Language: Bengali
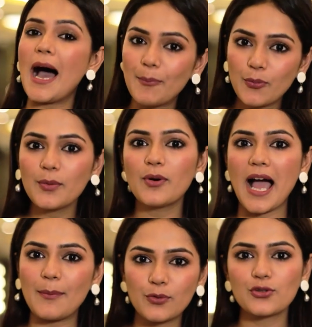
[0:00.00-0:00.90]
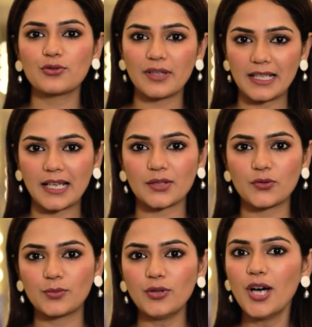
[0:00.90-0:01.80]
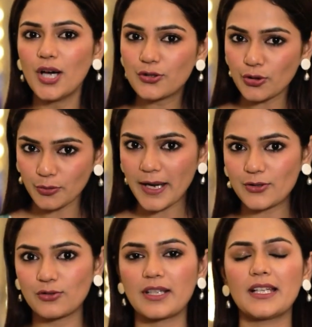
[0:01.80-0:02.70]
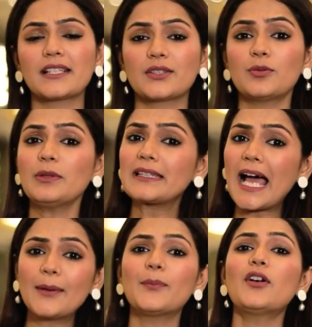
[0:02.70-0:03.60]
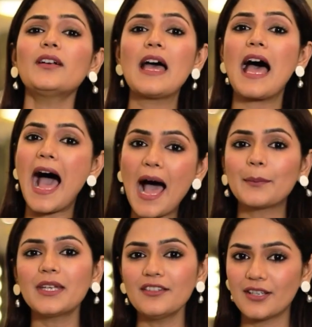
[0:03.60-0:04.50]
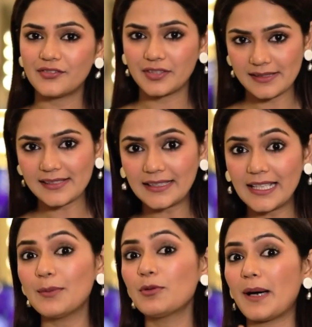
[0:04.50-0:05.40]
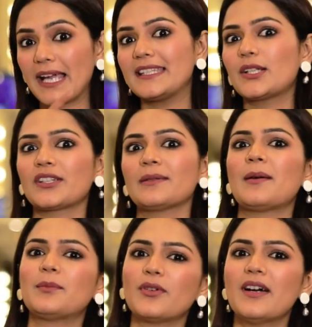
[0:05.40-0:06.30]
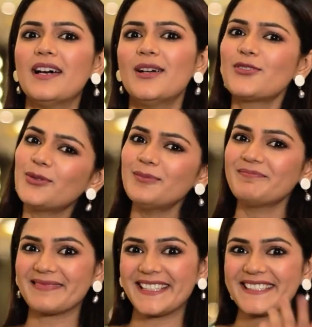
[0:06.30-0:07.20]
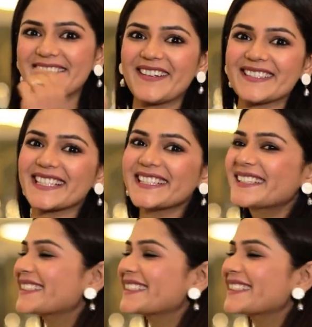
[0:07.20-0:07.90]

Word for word: আব্বু এবং আম্মুর জন্য কেনাকাটা করব ছোট ভাইয়ের জন্য কেনাকাটা করব তারপর আমি ফ্রেন্ড সার্কেল এবং বাকিদের কথা ভাববো চলুন যাওয়া যাক